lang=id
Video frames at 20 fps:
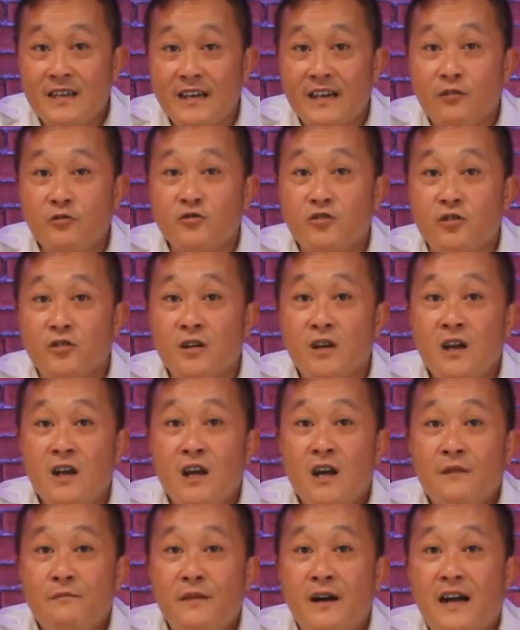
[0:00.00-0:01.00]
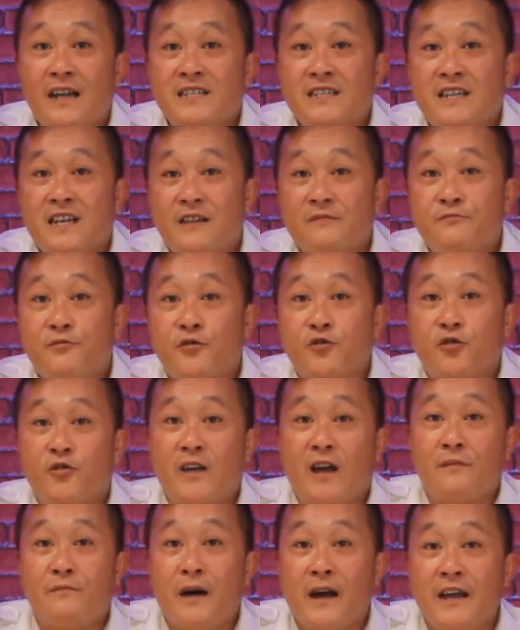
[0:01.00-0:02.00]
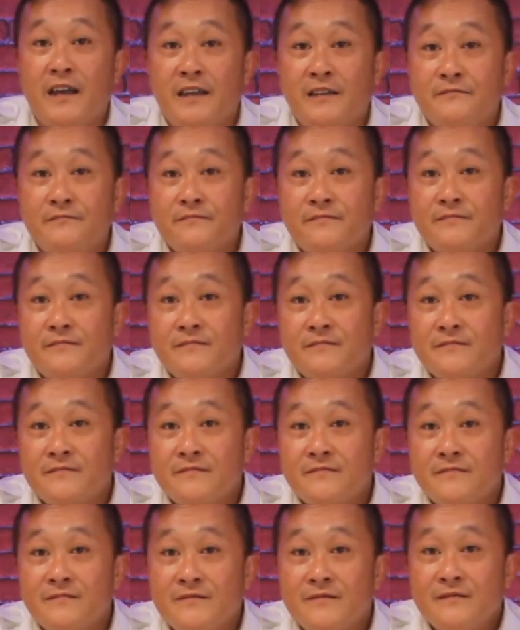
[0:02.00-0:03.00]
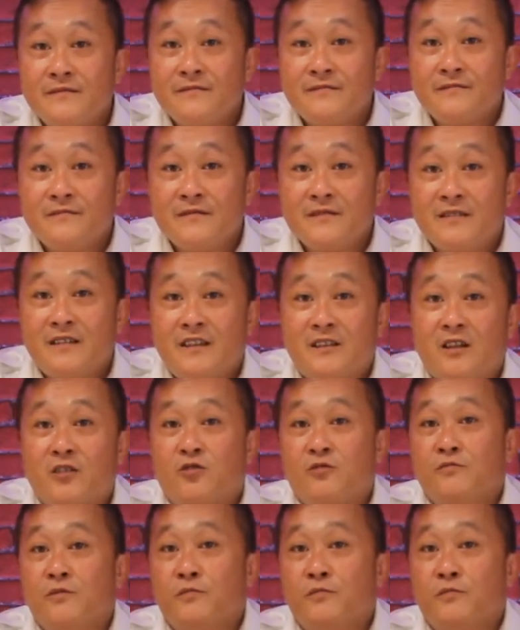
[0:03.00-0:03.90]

Karena untuk menghasilkan foto yang baik, kita